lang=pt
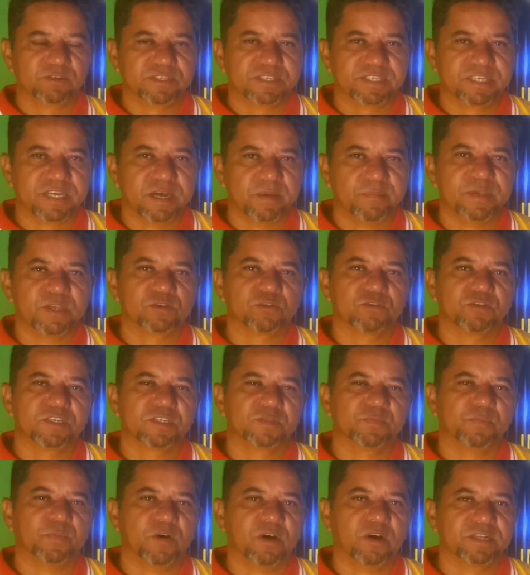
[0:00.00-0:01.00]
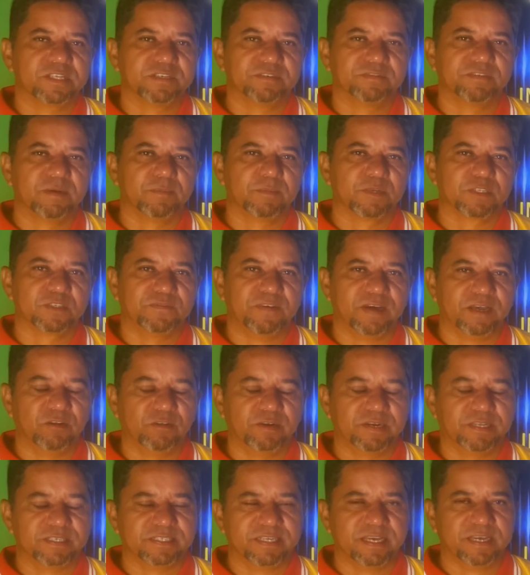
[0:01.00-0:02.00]
os caminhos do esporte, vamos
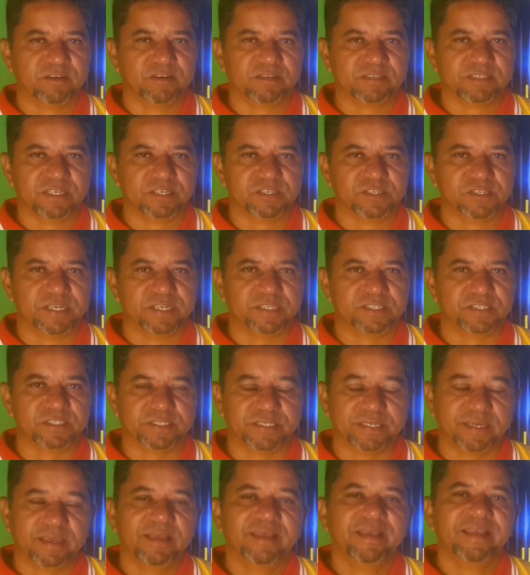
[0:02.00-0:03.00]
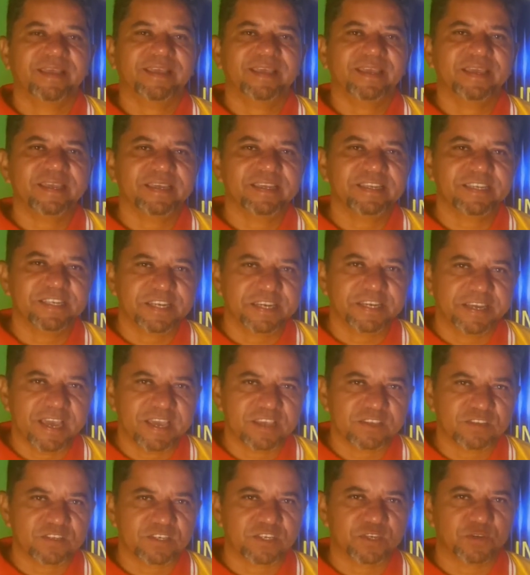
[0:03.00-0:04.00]
valorizar nossa gente. E
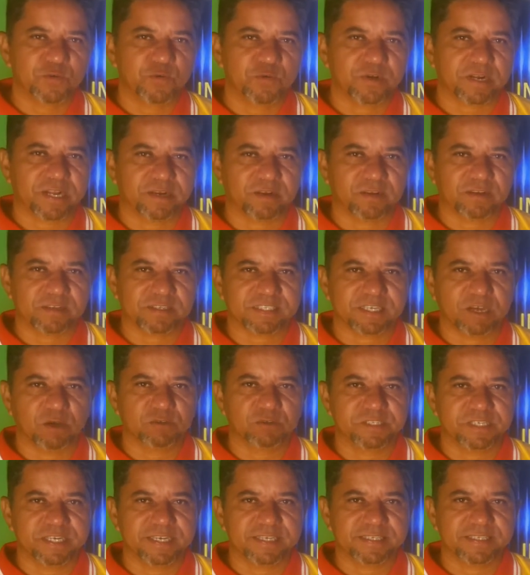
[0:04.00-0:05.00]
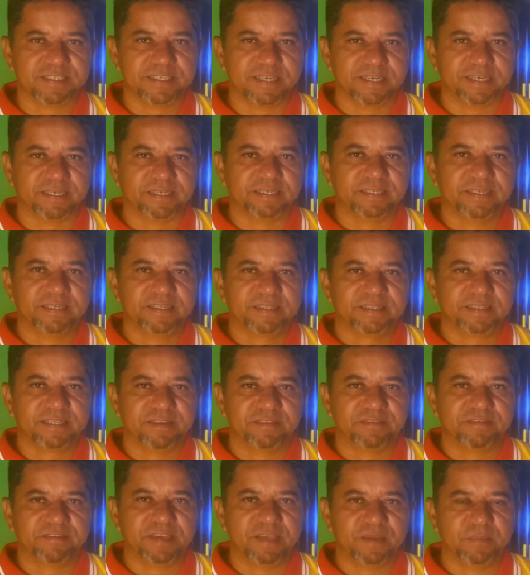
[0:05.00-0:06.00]
ninguém segura a nossa audiência.
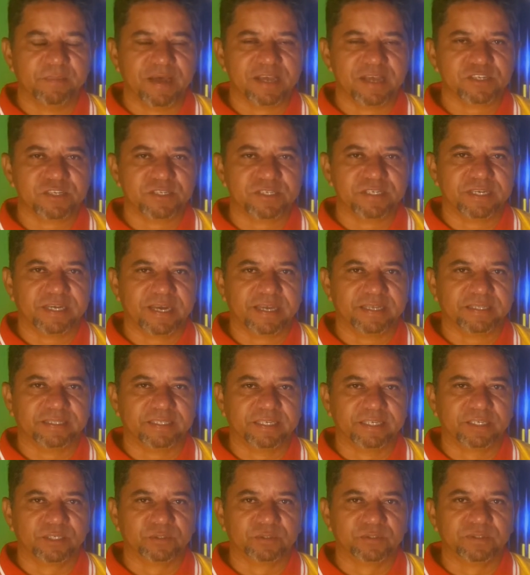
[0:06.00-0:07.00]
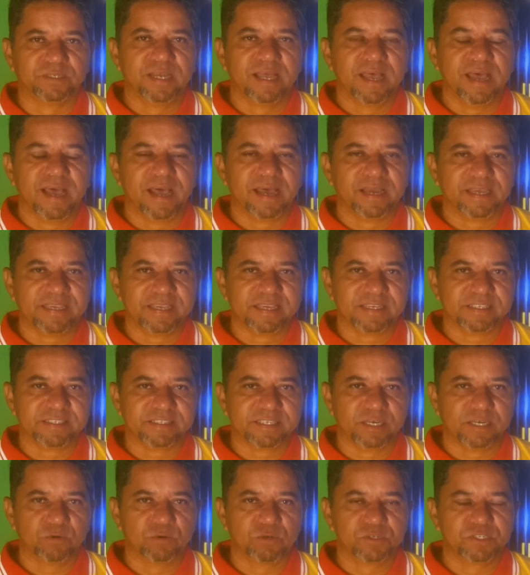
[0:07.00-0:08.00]
TV Imagem de Caetano, aqui é
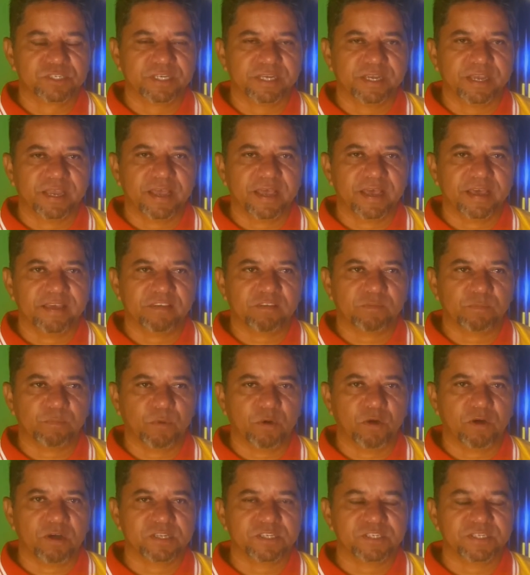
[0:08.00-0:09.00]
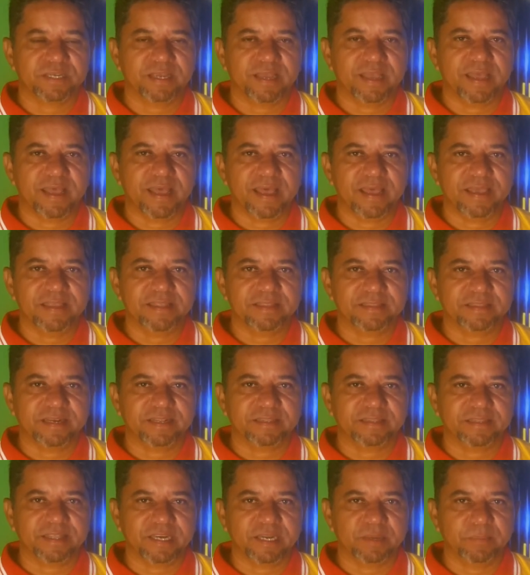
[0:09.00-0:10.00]
saúde, é esporte, é
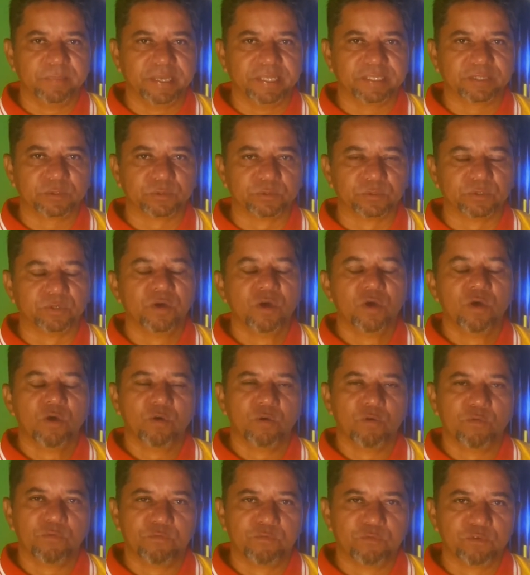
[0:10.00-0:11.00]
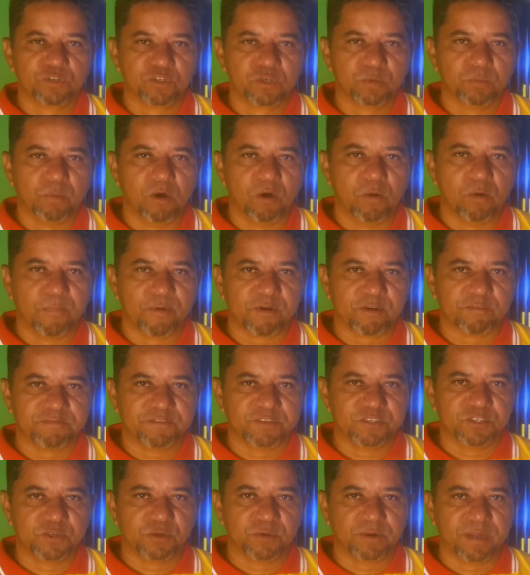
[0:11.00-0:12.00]
entretenimento. O futebol
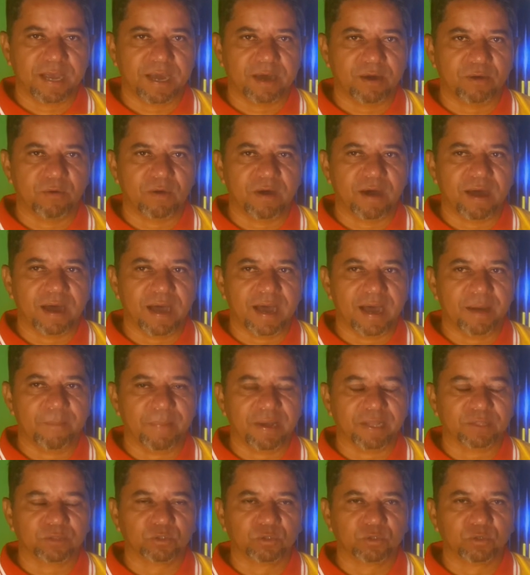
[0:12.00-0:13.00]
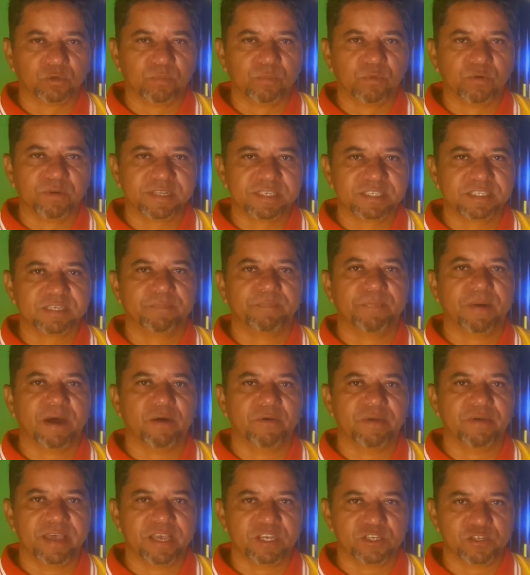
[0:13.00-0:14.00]
profissional, amador,
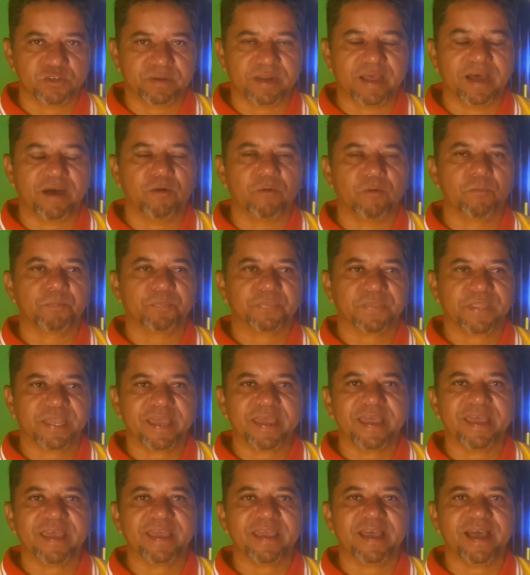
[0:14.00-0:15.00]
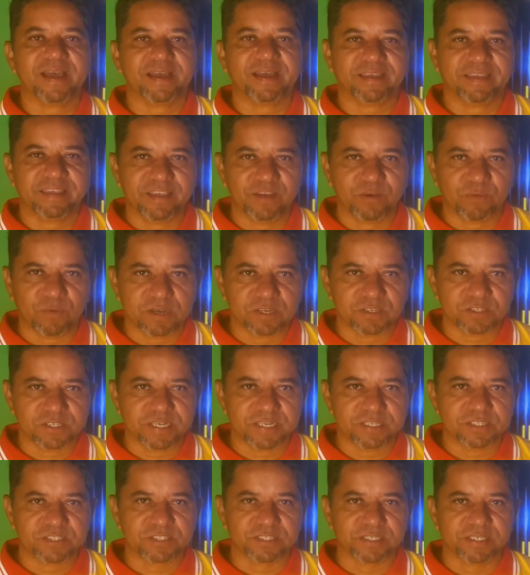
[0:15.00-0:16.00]
municipal e regional é aqui com a
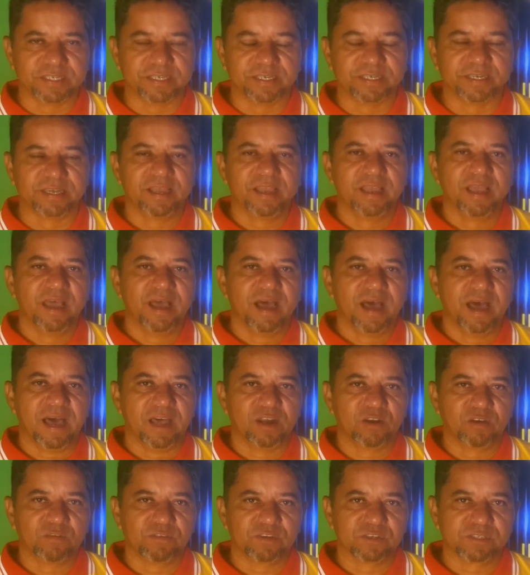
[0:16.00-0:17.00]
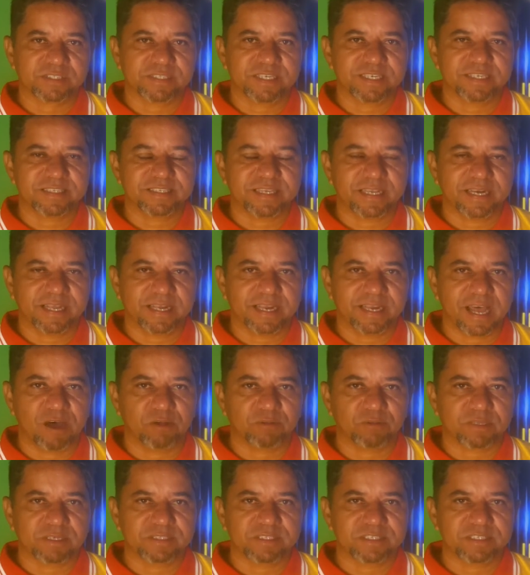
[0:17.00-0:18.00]
gente. Alô vocês
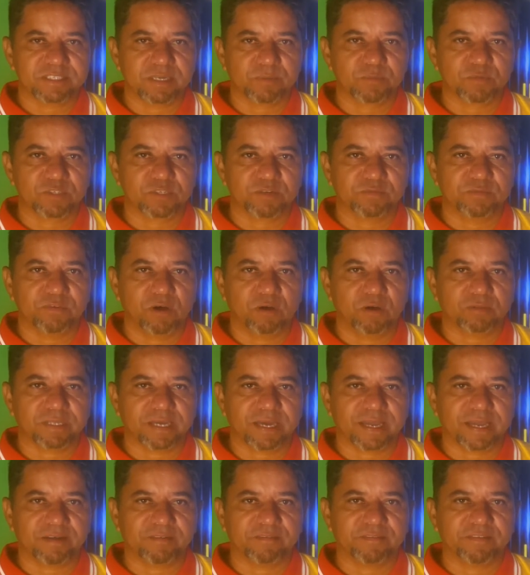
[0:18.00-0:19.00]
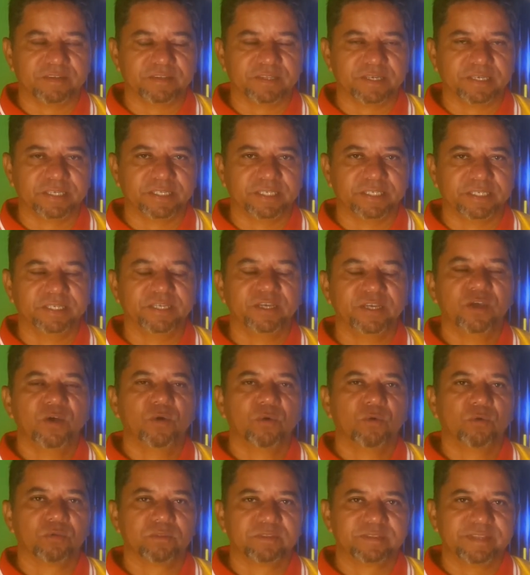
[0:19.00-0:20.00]
telenautas, estamos de volta gravando aqui
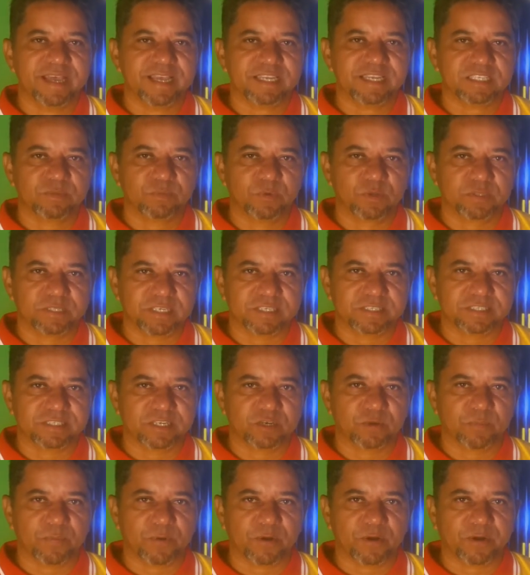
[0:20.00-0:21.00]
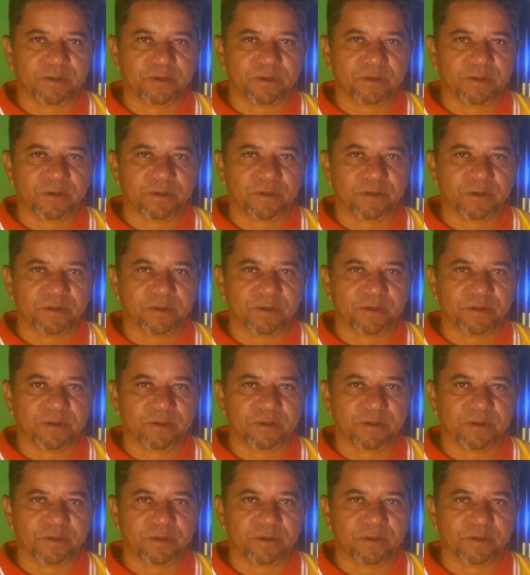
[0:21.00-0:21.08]
o 13º